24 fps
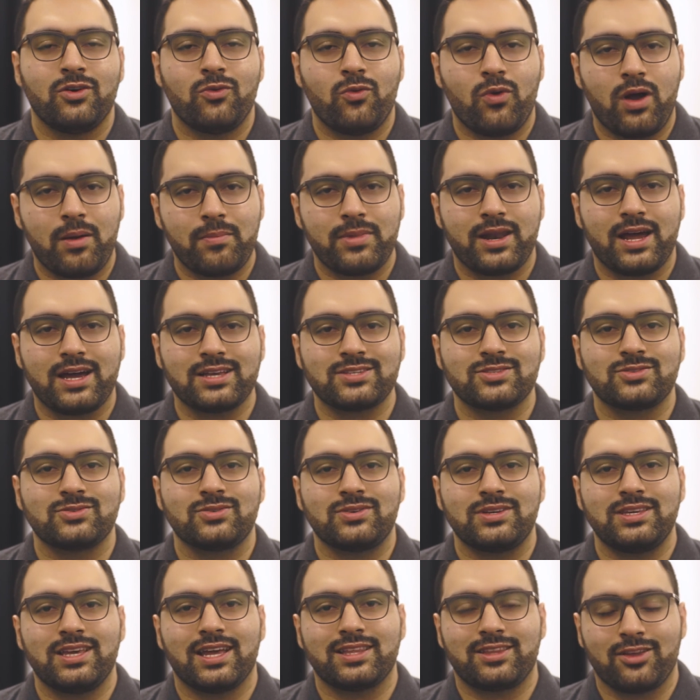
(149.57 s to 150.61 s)
Um abraço
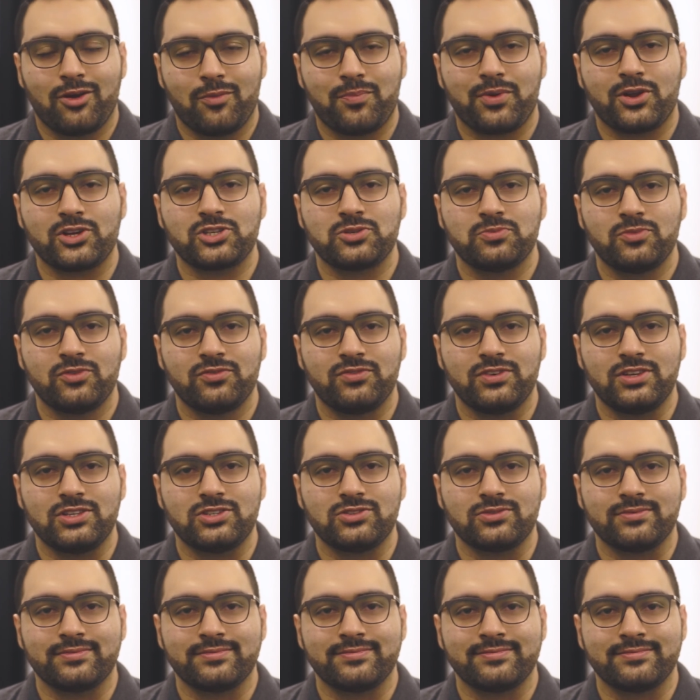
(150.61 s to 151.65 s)
e até o próximo
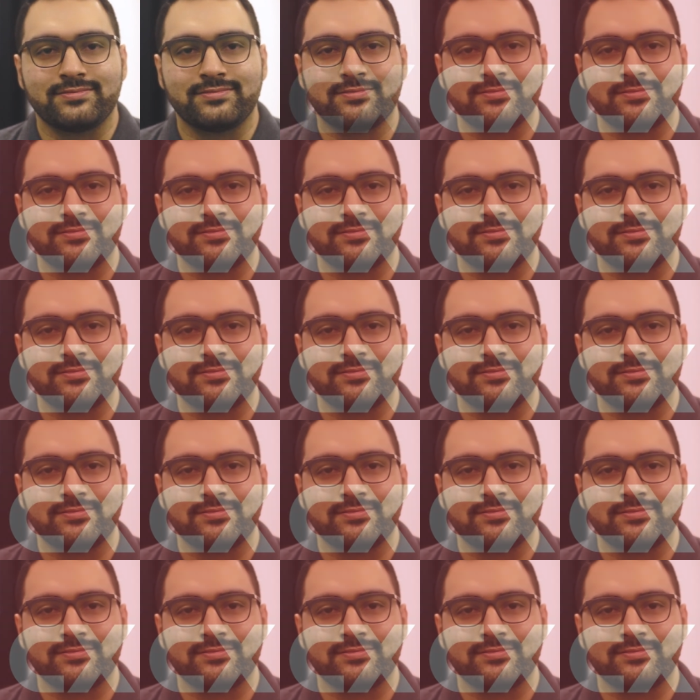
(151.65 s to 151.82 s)
vídeo.